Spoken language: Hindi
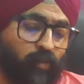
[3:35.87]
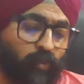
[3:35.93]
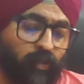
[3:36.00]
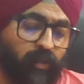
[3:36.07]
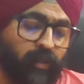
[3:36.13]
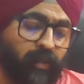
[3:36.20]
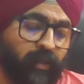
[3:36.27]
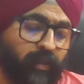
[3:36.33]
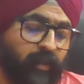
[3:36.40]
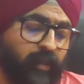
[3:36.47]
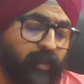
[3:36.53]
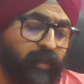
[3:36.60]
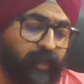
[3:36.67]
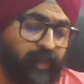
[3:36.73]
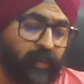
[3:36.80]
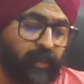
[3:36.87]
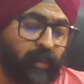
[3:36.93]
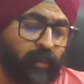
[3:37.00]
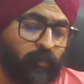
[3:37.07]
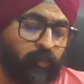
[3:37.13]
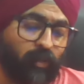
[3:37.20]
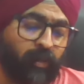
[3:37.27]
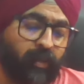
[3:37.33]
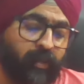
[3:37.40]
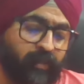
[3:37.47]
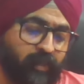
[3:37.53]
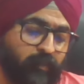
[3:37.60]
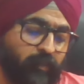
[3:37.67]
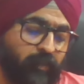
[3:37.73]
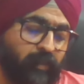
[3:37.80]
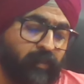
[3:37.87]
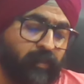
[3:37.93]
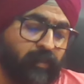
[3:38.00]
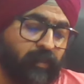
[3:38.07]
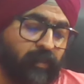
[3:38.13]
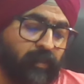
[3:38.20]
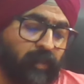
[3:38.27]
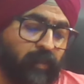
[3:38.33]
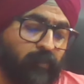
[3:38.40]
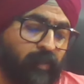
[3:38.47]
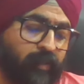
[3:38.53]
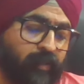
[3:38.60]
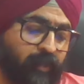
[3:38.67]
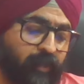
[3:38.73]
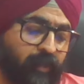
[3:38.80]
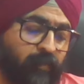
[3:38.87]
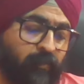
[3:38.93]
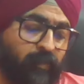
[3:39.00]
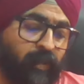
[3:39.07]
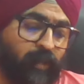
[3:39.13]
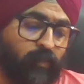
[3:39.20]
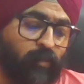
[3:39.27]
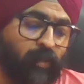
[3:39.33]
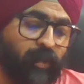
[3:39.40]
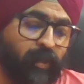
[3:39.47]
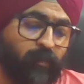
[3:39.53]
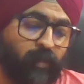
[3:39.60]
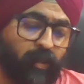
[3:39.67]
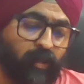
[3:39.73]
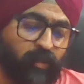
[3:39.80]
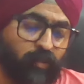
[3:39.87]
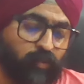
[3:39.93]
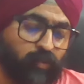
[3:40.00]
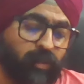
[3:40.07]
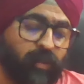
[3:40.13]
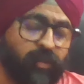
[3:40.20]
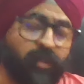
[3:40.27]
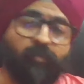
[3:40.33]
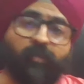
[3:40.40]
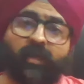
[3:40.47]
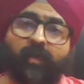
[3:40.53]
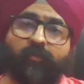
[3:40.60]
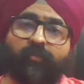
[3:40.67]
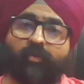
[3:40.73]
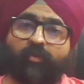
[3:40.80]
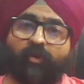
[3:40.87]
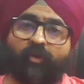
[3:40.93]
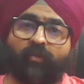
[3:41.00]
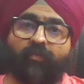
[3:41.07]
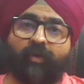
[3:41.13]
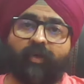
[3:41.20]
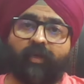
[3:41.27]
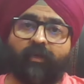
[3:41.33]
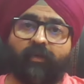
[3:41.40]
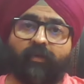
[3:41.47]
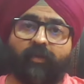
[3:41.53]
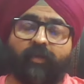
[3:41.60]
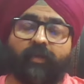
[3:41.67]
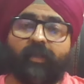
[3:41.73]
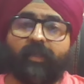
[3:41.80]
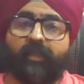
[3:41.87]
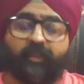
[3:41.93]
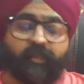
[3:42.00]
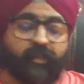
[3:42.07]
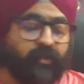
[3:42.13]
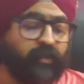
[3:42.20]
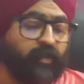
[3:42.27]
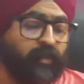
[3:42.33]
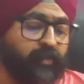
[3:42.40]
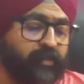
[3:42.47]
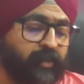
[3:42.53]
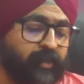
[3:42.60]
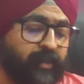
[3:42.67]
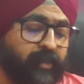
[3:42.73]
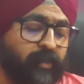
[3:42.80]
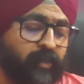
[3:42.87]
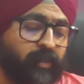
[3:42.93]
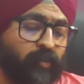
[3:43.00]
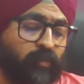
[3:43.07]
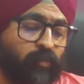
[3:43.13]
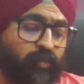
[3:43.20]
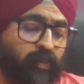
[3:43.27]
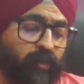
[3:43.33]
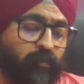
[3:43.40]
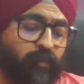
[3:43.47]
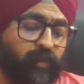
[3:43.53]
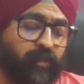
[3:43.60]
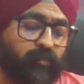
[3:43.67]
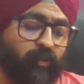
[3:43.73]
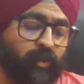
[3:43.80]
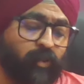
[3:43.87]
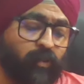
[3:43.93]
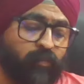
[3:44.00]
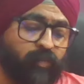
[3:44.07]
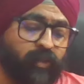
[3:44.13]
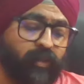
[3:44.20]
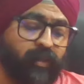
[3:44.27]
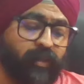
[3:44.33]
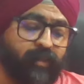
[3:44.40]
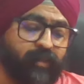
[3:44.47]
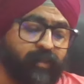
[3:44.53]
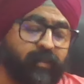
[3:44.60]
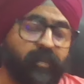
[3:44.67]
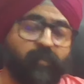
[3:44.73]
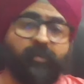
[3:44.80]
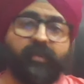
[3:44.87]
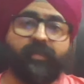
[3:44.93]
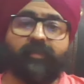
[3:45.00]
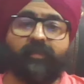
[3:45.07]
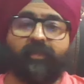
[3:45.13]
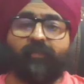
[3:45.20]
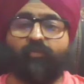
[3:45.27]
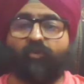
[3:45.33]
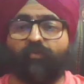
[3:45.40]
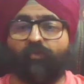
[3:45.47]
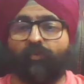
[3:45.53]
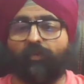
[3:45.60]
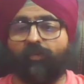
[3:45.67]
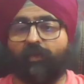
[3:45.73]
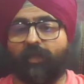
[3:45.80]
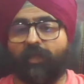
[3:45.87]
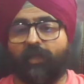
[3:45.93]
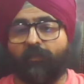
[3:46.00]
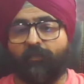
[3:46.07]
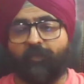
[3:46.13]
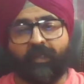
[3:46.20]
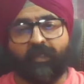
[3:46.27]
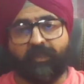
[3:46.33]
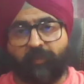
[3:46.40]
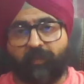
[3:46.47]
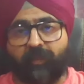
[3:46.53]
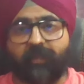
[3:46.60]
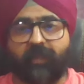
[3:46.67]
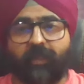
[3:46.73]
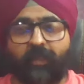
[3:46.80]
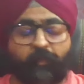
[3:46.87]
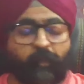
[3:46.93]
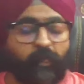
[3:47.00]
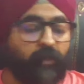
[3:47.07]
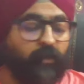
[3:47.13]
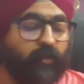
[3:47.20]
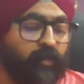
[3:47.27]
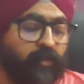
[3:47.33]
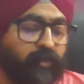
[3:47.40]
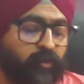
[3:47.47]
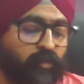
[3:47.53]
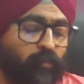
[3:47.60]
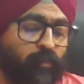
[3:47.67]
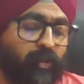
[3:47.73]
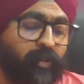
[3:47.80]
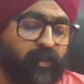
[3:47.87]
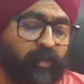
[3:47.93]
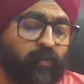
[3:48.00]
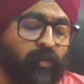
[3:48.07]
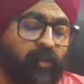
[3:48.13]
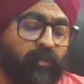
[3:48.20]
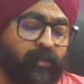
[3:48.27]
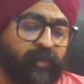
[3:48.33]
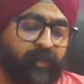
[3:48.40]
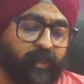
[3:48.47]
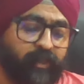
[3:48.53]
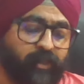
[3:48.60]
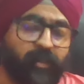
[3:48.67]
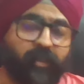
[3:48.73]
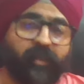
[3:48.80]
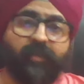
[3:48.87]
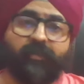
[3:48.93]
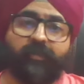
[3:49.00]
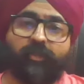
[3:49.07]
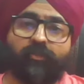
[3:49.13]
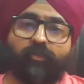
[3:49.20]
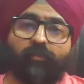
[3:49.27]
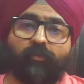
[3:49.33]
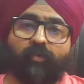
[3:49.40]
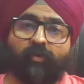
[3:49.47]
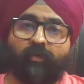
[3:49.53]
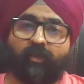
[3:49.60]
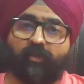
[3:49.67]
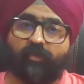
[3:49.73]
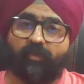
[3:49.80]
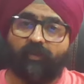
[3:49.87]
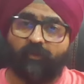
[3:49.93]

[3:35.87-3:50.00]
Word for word: कोर्ट ने एक इम्पॉर्टेंट जजमेंट जिसका नाम है सलीम एडवोकेट बार एसोसिएशन बनाम यूनियन ऑफ इंडिया जिसका साइटेशन है 2005 वॉल्यूम 6 सी पेज थ्री फोर फोर में यह स्पष्ट किया है कि जो मेट्रीमोडल लिटिगेशन है दे शुड बी ऑन द